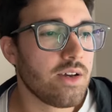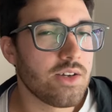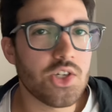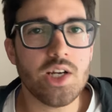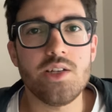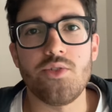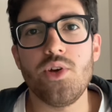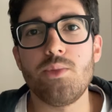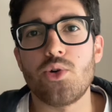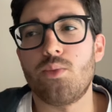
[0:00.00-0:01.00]
Scegli il
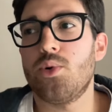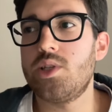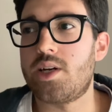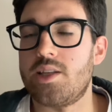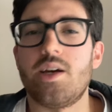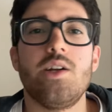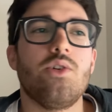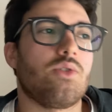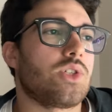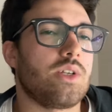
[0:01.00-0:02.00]
film con un po' di criteri,
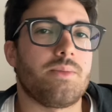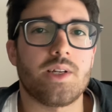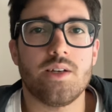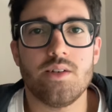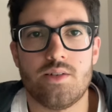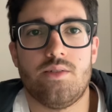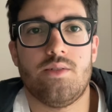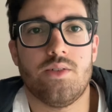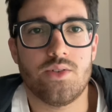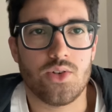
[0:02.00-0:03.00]
ostia,
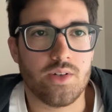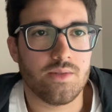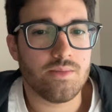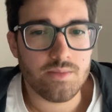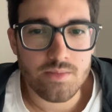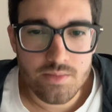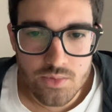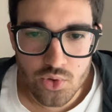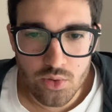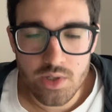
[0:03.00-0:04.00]
perché eh, cioè,
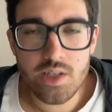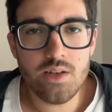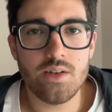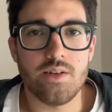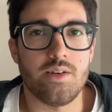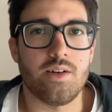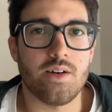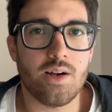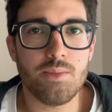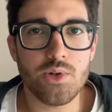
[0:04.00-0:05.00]
sono lì, eh,
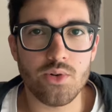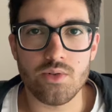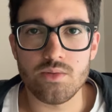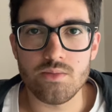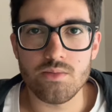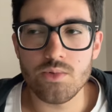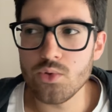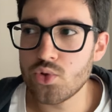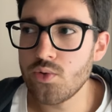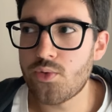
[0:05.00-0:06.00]
almeno
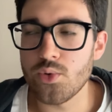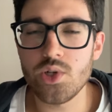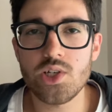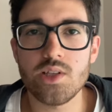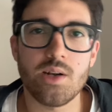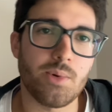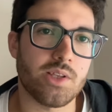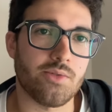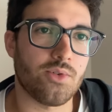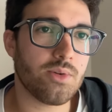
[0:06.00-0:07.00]
usufruisci della
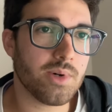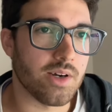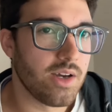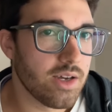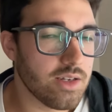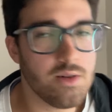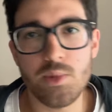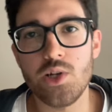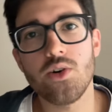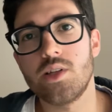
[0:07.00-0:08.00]
piattaforma nel
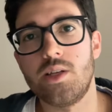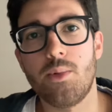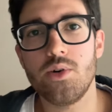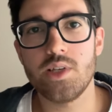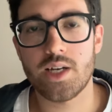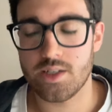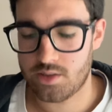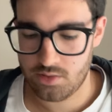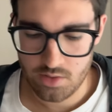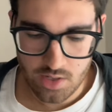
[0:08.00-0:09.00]
migliore dei modi,
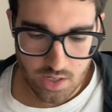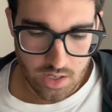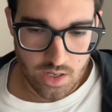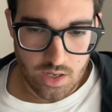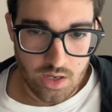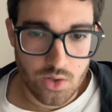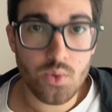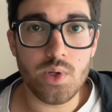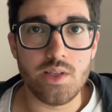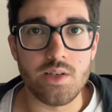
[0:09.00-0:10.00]
cazzo.
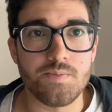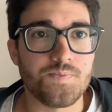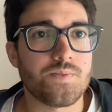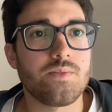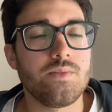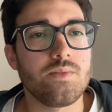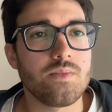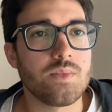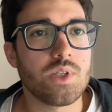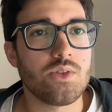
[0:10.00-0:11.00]
Quindi, mh,
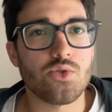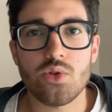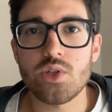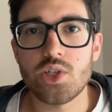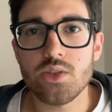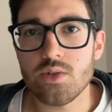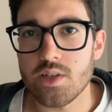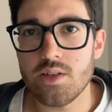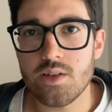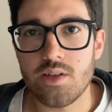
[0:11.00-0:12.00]
mm, non sto dicendo
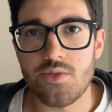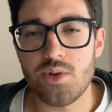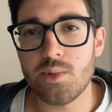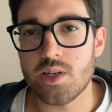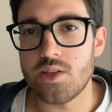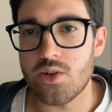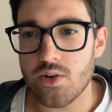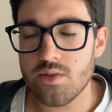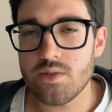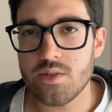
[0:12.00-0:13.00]
che i film che
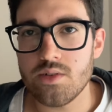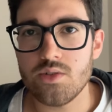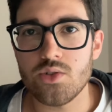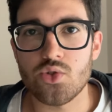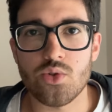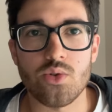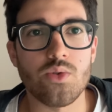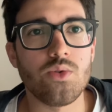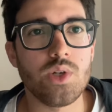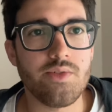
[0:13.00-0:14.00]
dirò sono
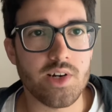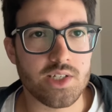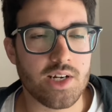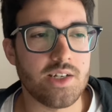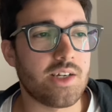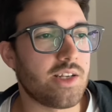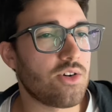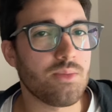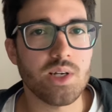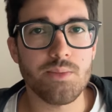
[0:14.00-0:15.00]
universali, che
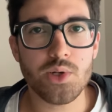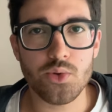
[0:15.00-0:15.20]
andranno bene per